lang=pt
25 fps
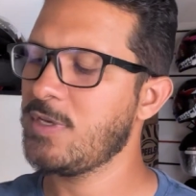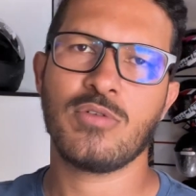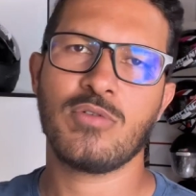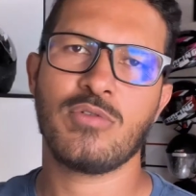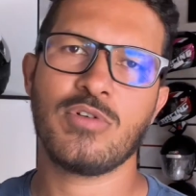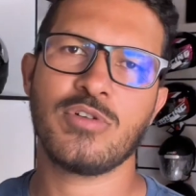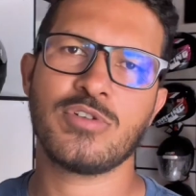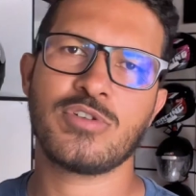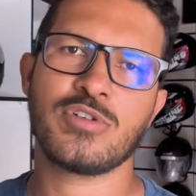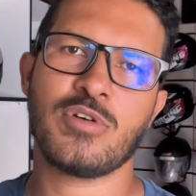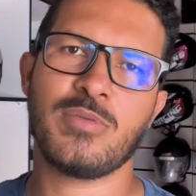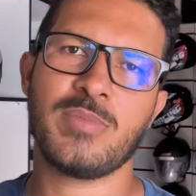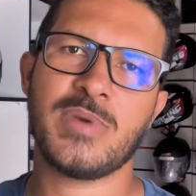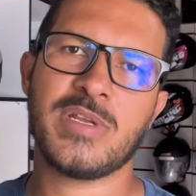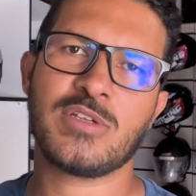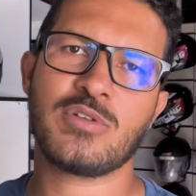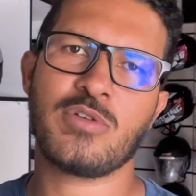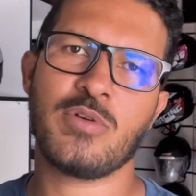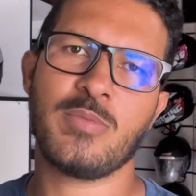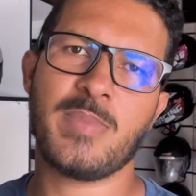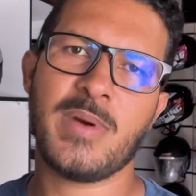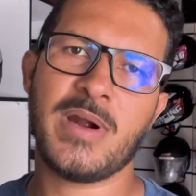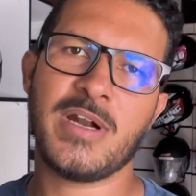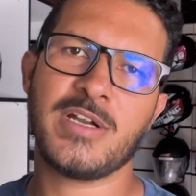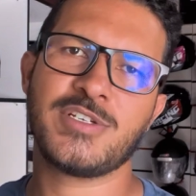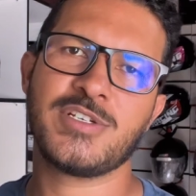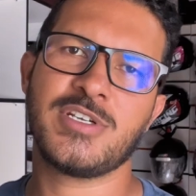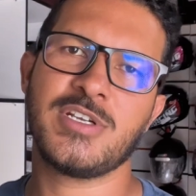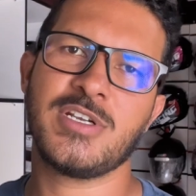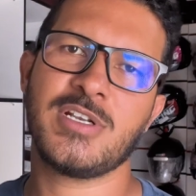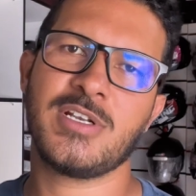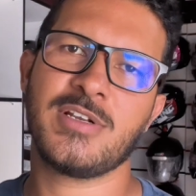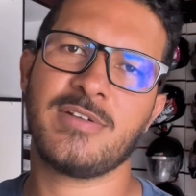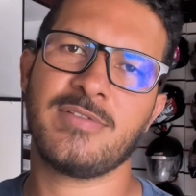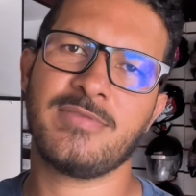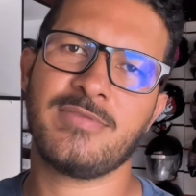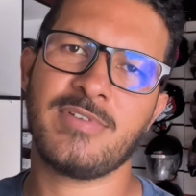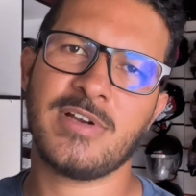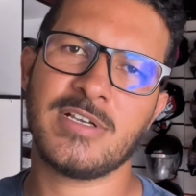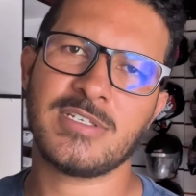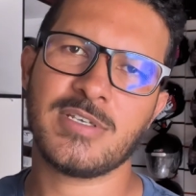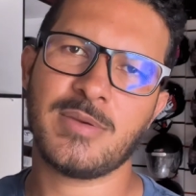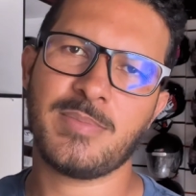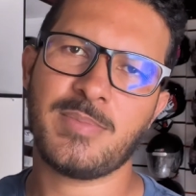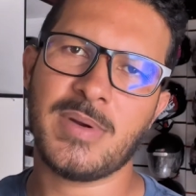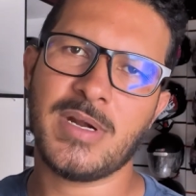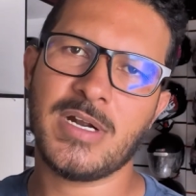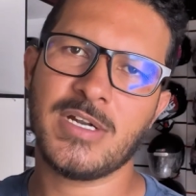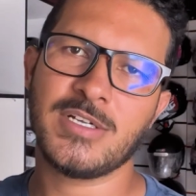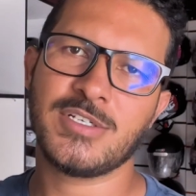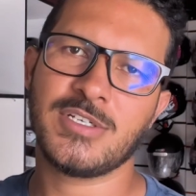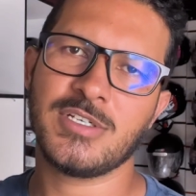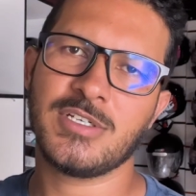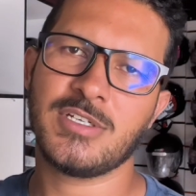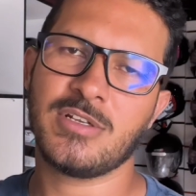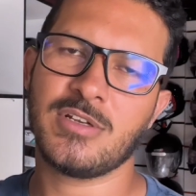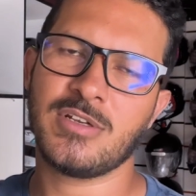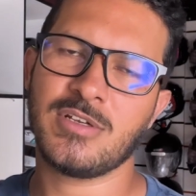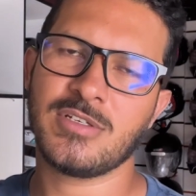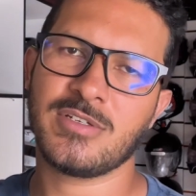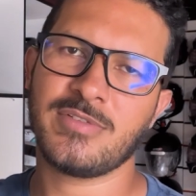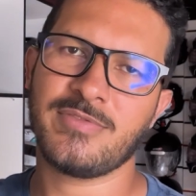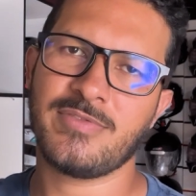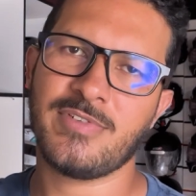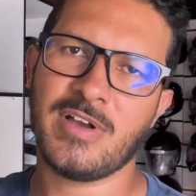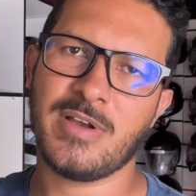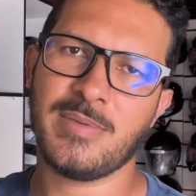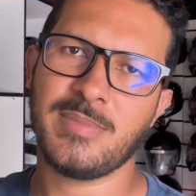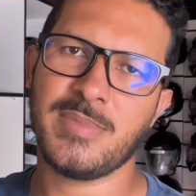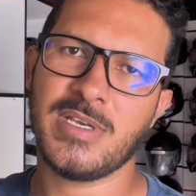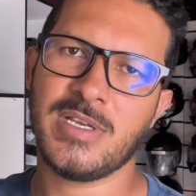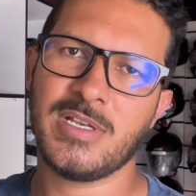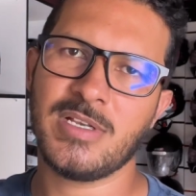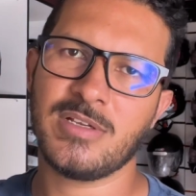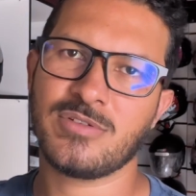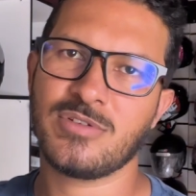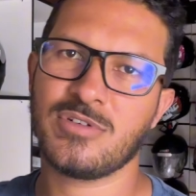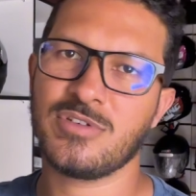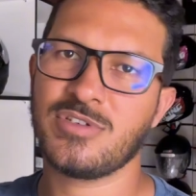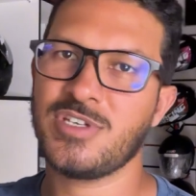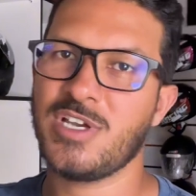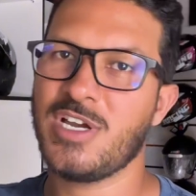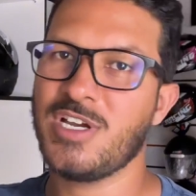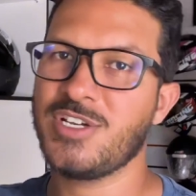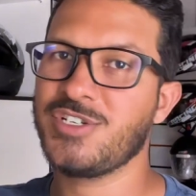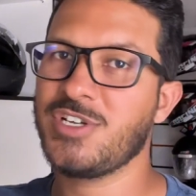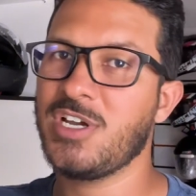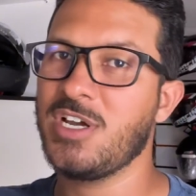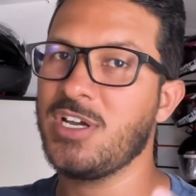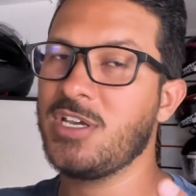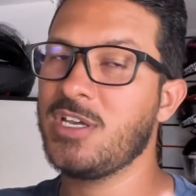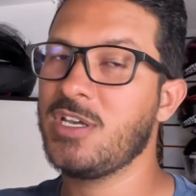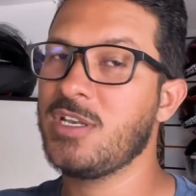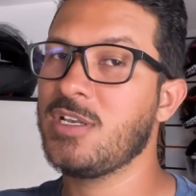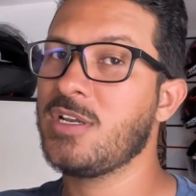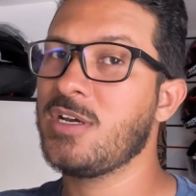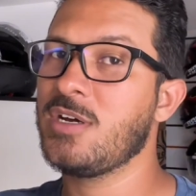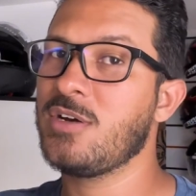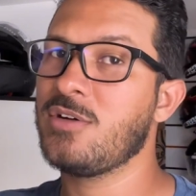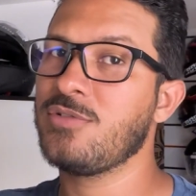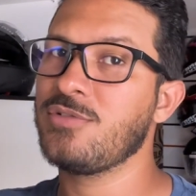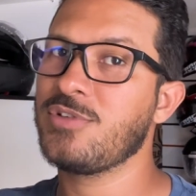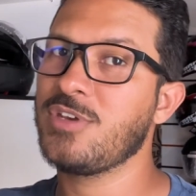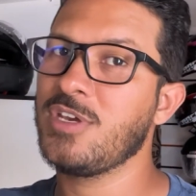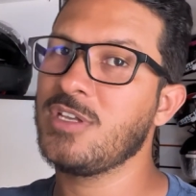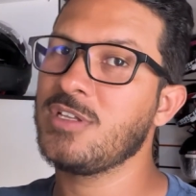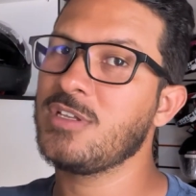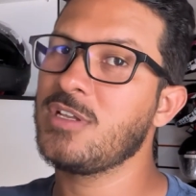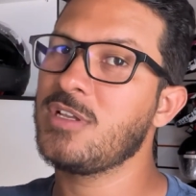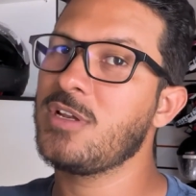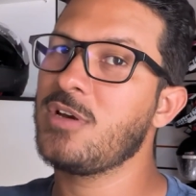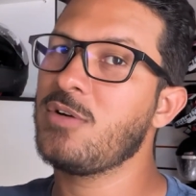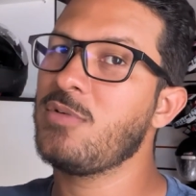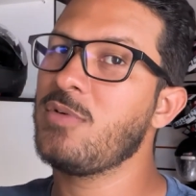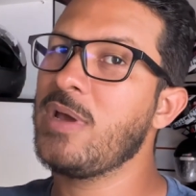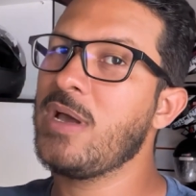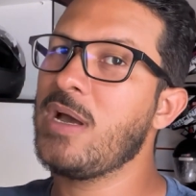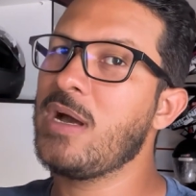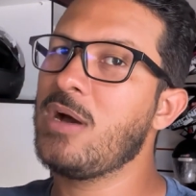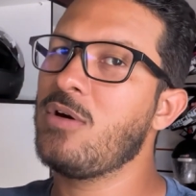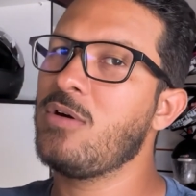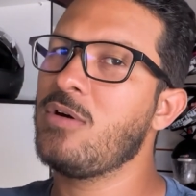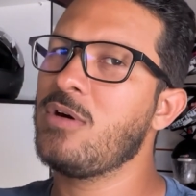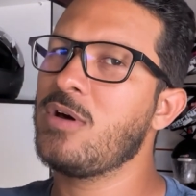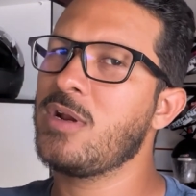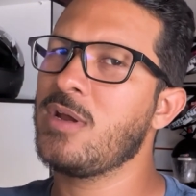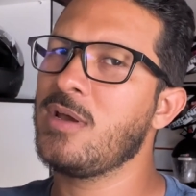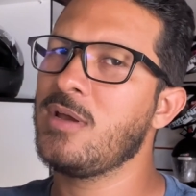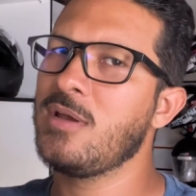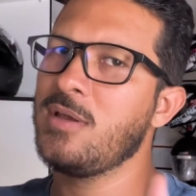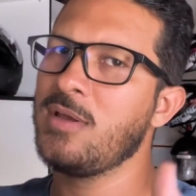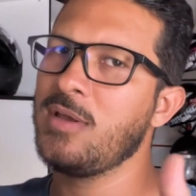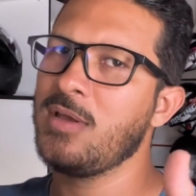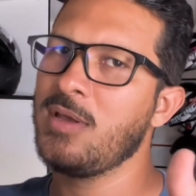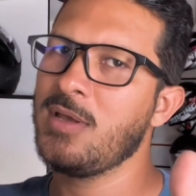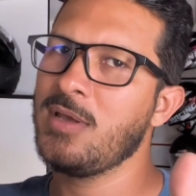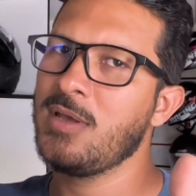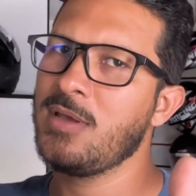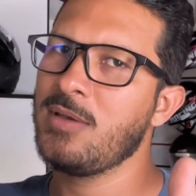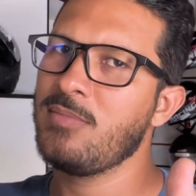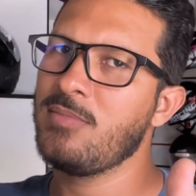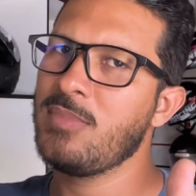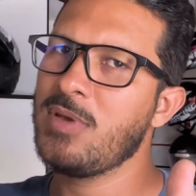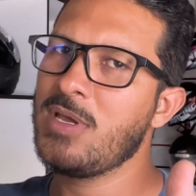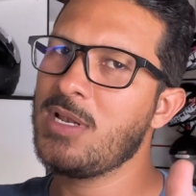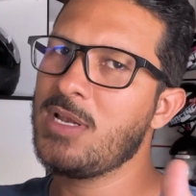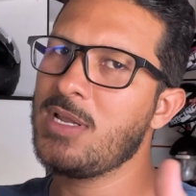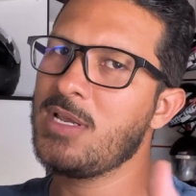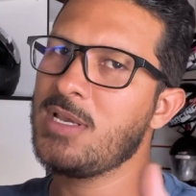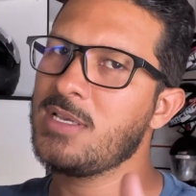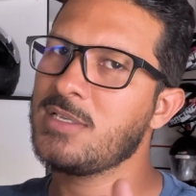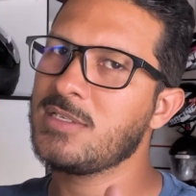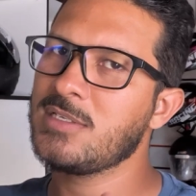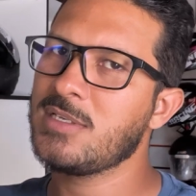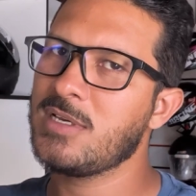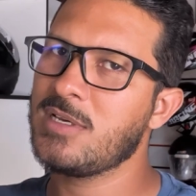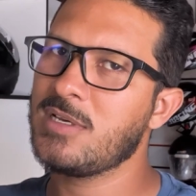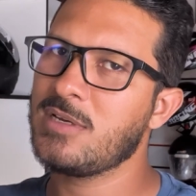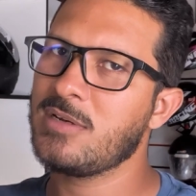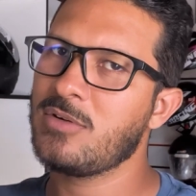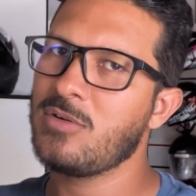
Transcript: Curte, comenta, compartilha, faça parte da nossa família. Se você achar que não, que ainda não é a hora, beleza.